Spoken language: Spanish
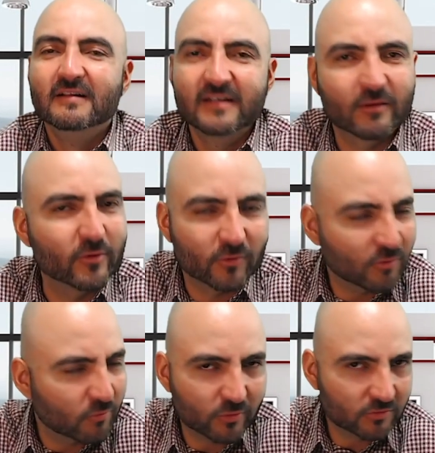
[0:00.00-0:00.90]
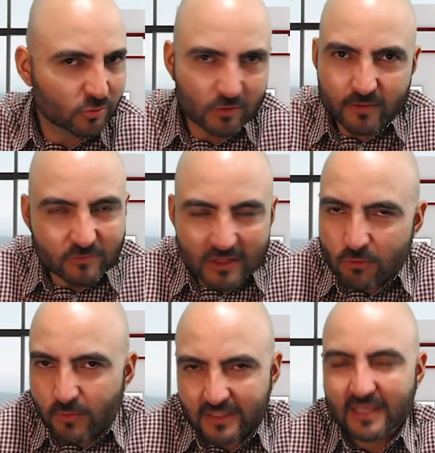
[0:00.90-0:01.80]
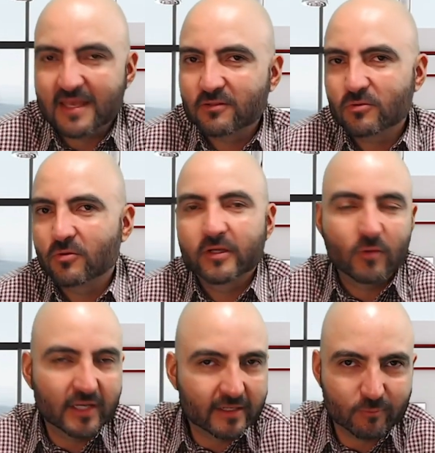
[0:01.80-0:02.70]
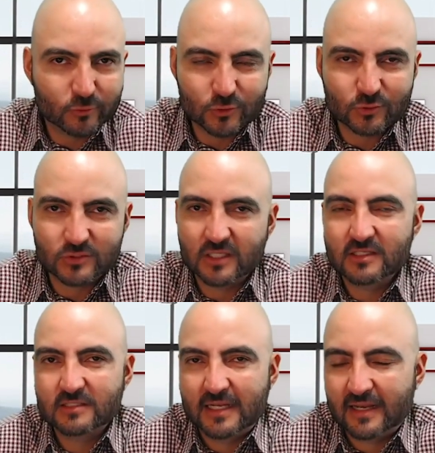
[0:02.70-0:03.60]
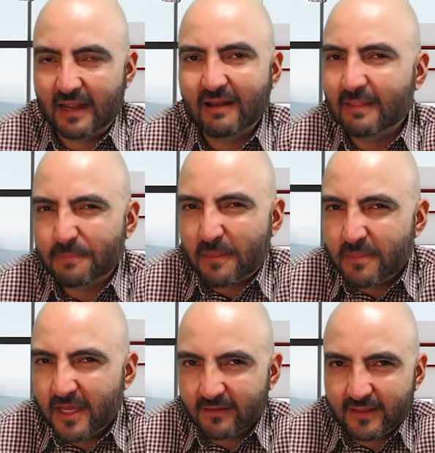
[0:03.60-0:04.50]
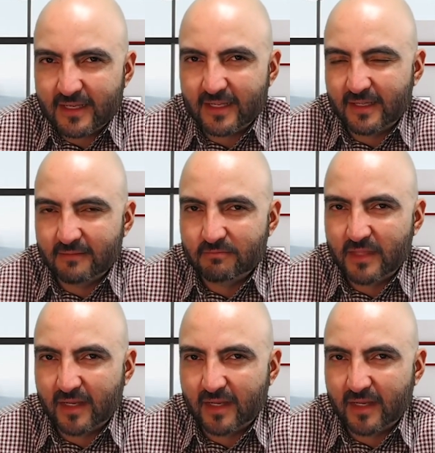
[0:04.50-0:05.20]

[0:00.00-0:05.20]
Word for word: que bueno, como yo todavía he estado batallando igual y que muchos de ustedes en, entender de,